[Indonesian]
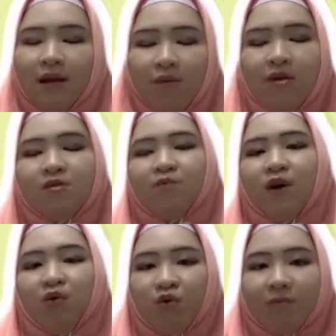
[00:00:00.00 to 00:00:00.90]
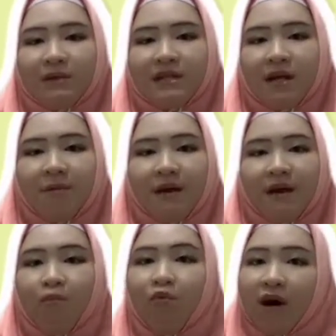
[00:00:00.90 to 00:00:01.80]
diwajibkan untuk percaya
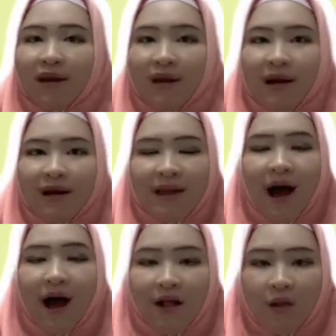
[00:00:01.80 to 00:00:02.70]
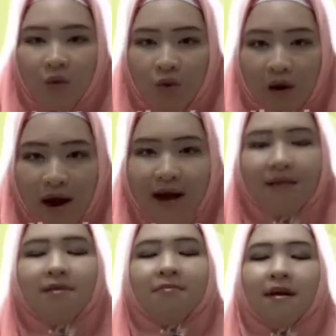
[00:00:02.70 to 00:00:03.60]
kepada bukan hanya
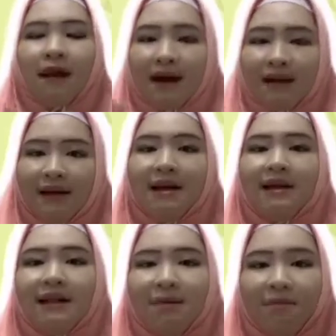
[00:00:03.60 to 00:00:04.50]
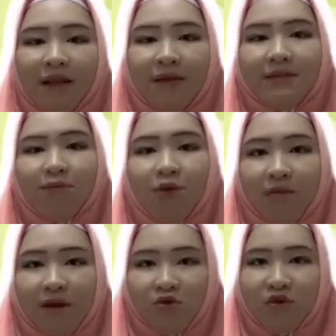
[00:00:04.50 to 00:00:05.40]
Al-Quran, melainkan kitab-kitab
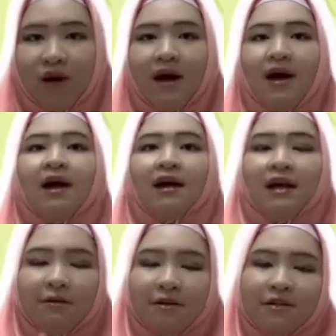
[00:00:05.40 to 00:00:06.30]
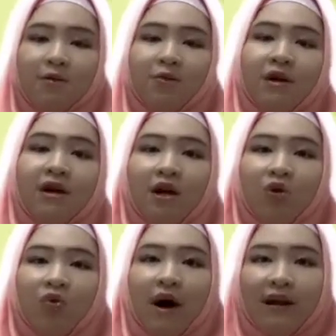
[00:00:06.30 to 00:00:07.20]
sebelumnya juga. Kitab yang sebelumnya
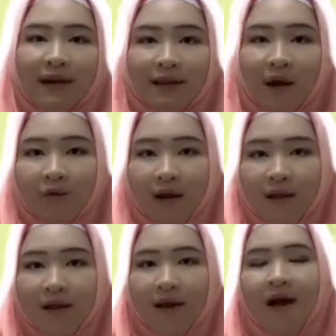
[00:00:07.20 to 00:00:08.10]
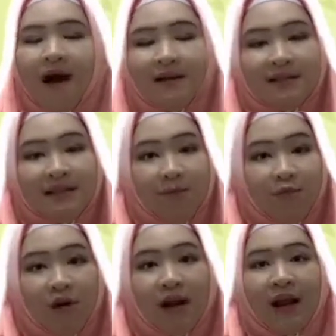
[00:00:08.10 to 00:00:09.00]
yaitu ada Taurat, ada
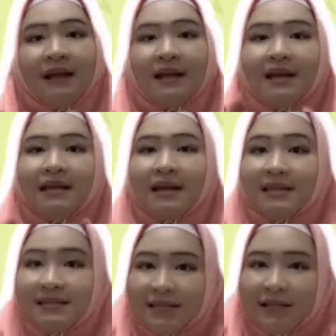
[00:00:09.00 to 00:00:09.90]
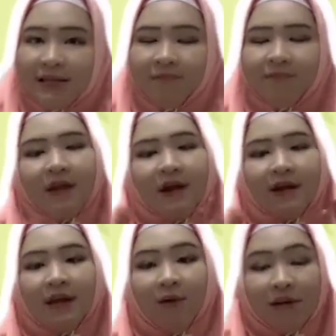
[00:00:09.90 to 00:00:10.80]
Zabur, dan ada Injil. Nah,
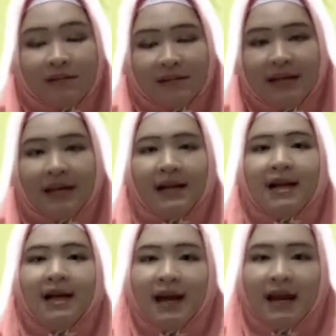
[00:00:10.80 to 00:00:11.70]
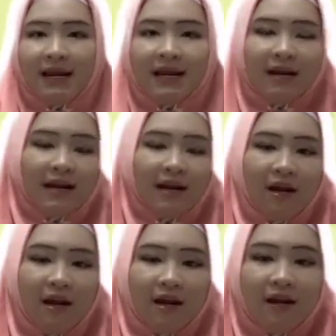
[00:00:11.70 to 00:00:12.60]
Taurat sendiri ini
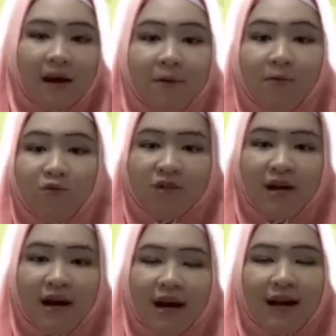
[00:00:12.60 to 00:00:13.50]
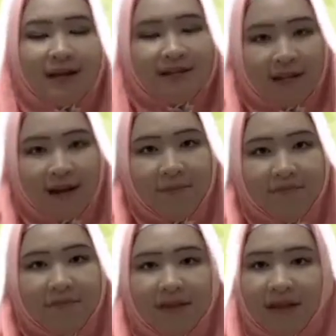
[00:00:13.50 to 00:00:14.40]
dari Nabi Musa
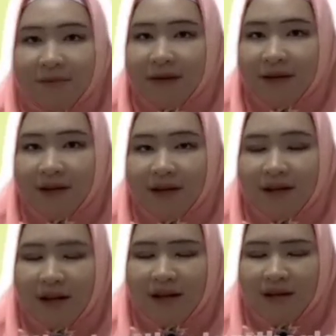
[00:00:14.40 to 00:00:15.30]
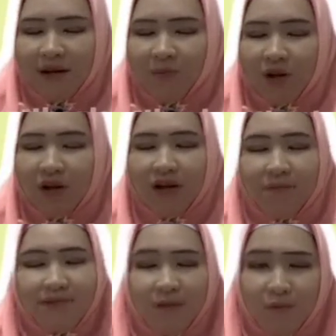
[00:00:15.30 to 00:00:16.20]
alaihissalam dan eh, kemudian
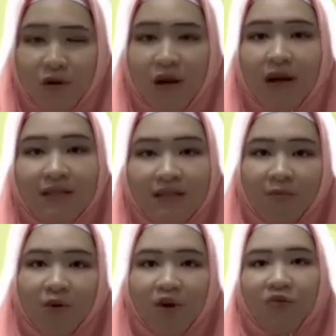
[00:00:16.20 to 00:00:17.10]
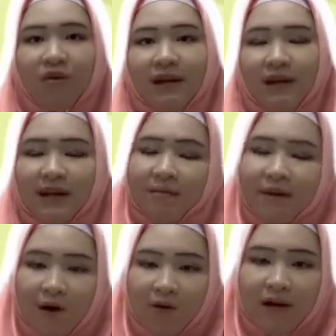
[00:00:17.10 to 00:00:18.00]
kitab Zabur. Zabur itu dari
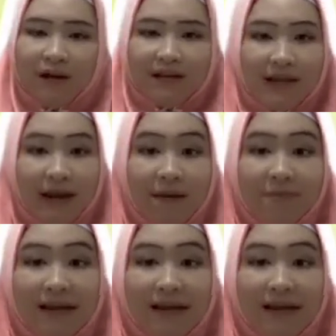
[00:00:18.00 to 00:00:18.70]
Nabi Daud alaihissalam